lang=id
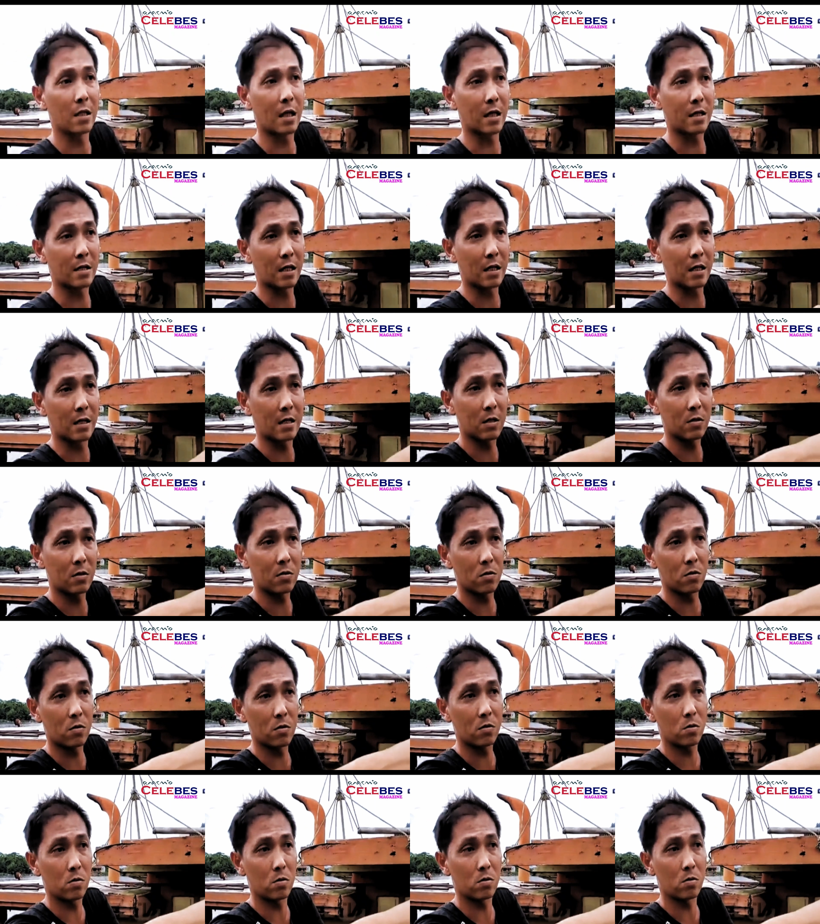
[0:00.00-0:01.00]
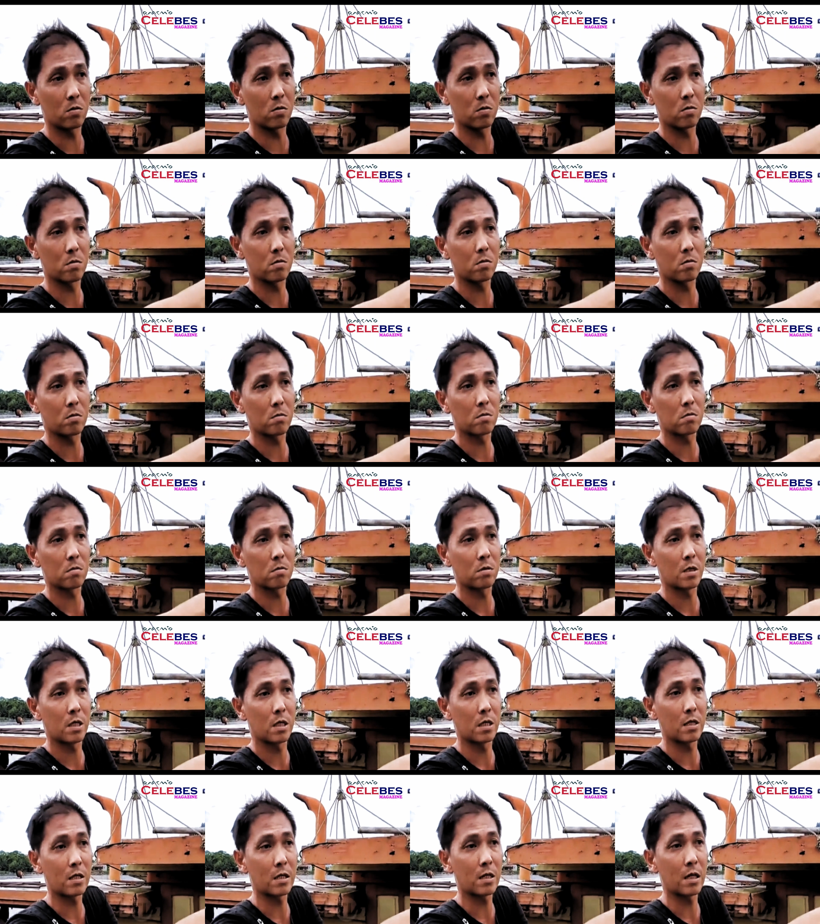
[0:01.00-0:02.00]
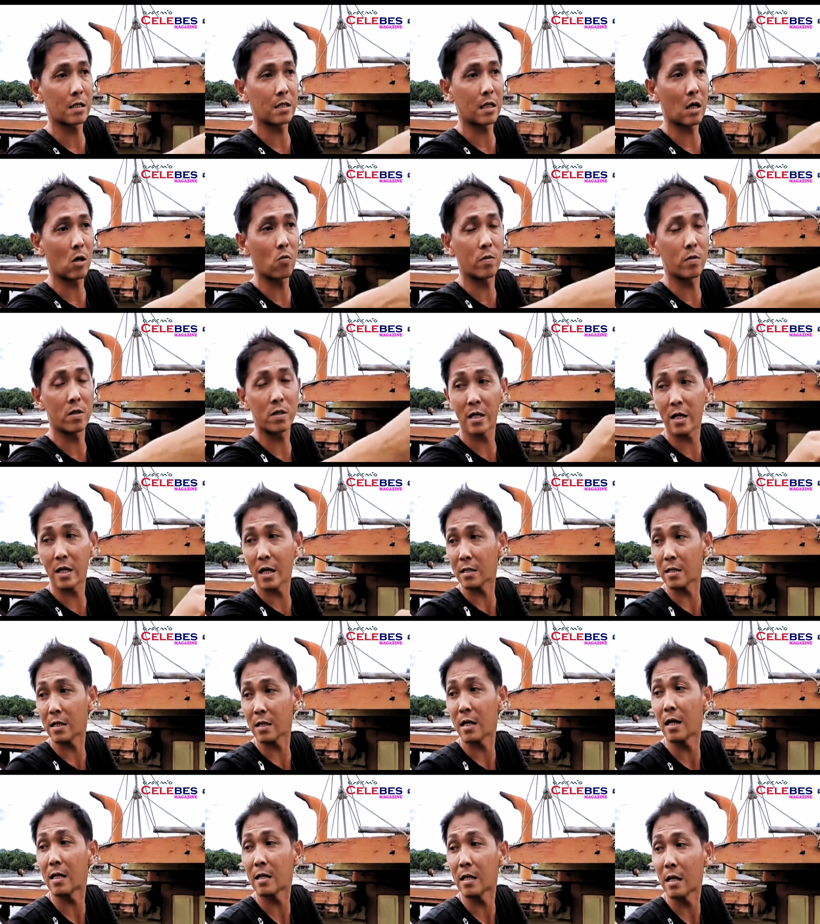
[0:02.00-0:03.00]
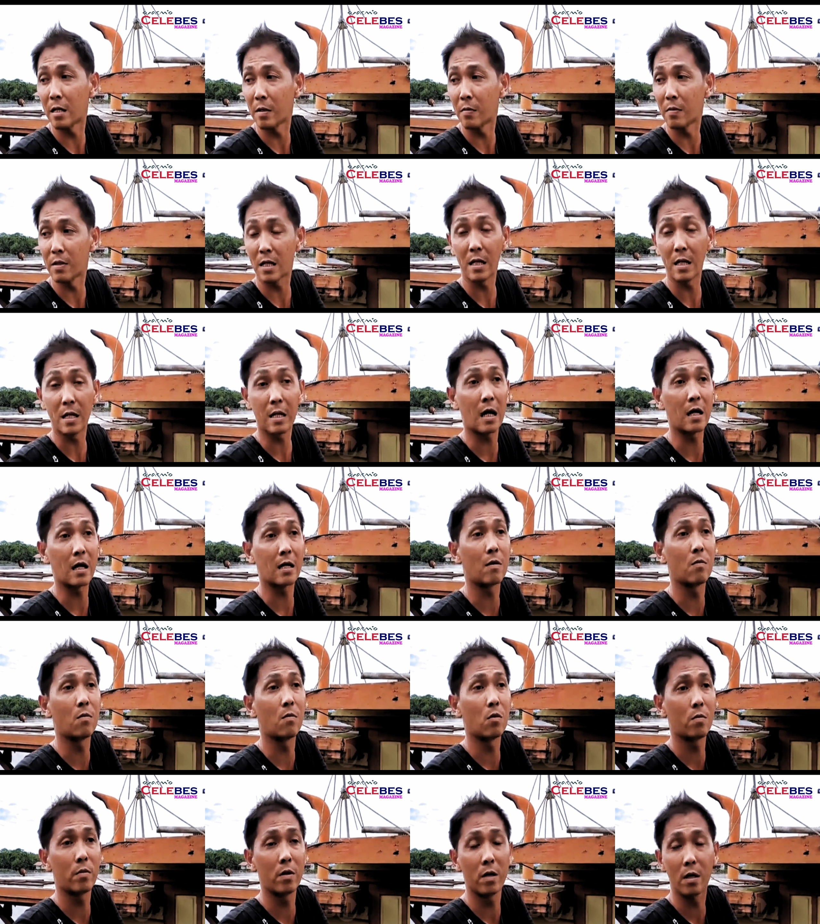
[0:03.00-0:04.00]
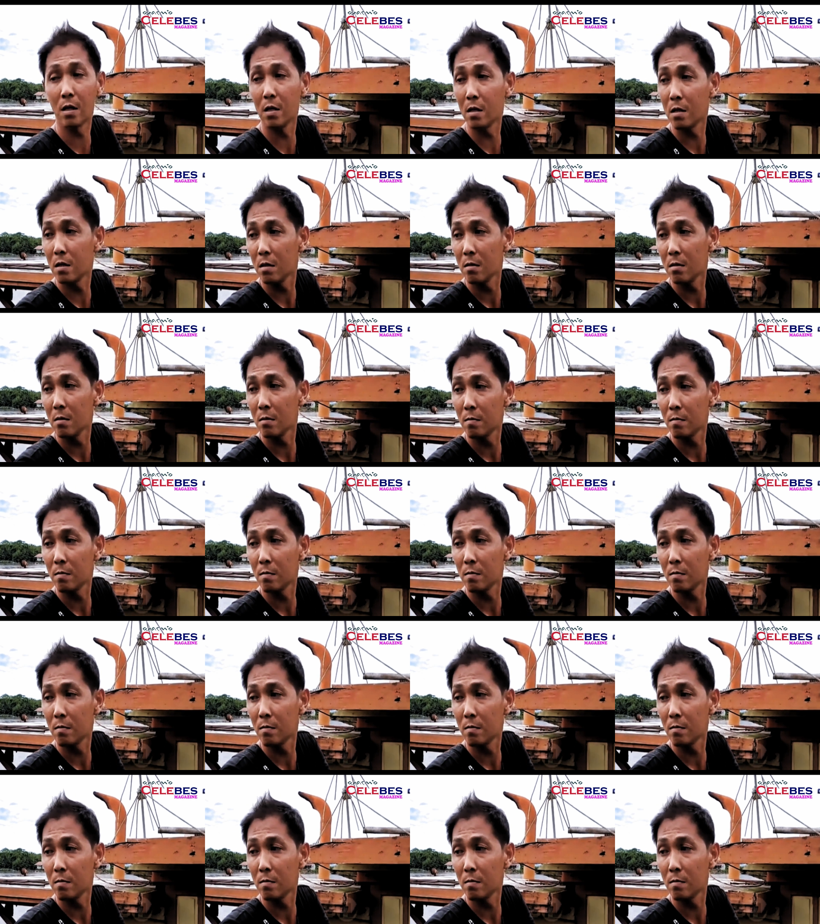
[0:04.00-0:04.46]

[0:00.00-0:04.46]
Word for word: itu. Datangnya tuh kita nggak tahu berteriak-teriak tadi bertengkar dalam mobil.